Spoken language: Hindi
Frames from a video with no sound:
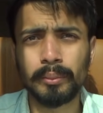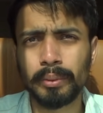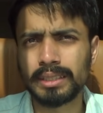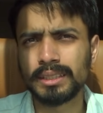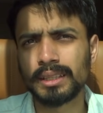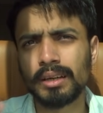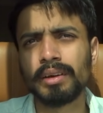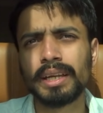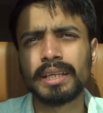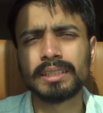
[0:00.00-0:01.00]
के प्राइस इतना
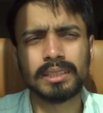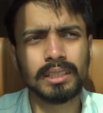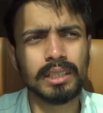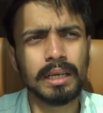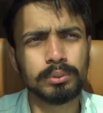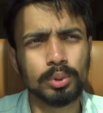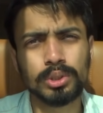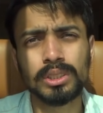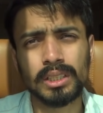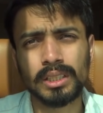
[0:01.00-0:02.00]
वेरी कर सकते हैं कि आप सोच
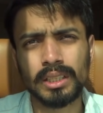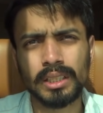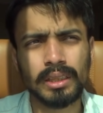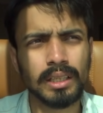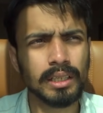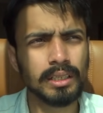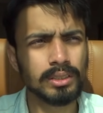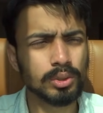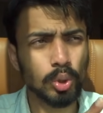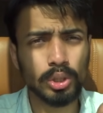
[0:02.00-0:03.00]
नहीं सकते कितना कि
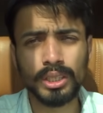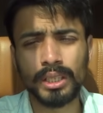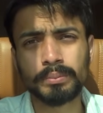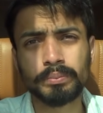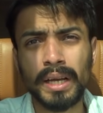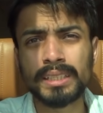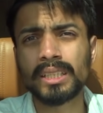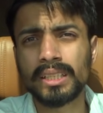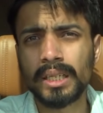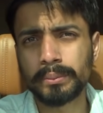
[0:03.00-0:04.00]
सौ धिरम पैंसठ
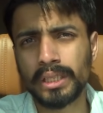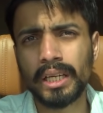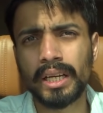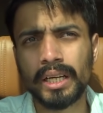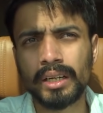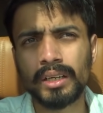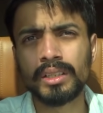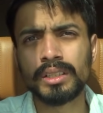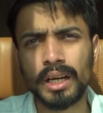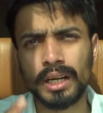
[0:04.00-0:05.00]
धिरम से लेकर
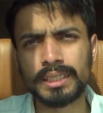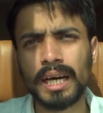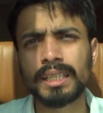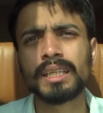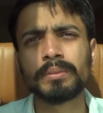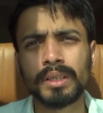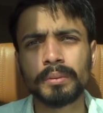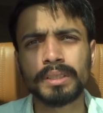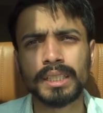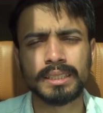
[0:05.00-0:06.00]
ये हज़ार धिरम तक
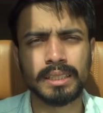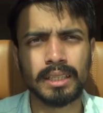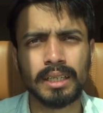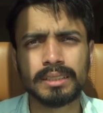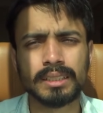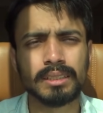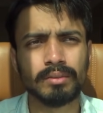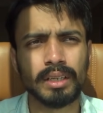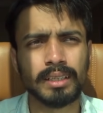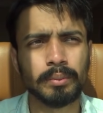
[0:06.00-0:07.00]
भी जा सकते हैं डेजर्ट
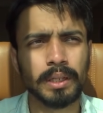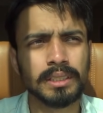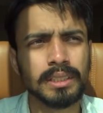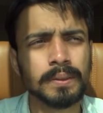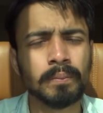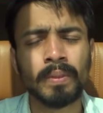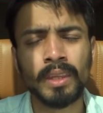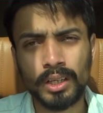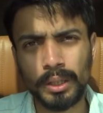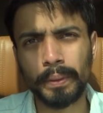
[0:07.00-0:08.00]
सफारी के प्राइसेस
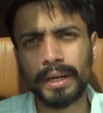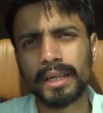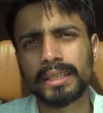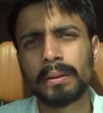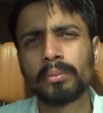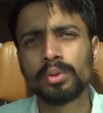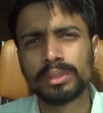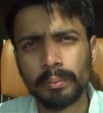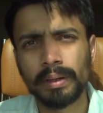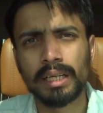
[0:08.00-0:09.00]
डिपेंड करता है आप कौन
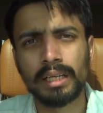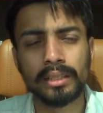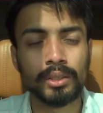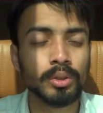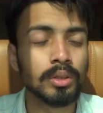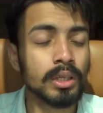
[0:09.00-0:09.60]
सा पैकेज लेते हो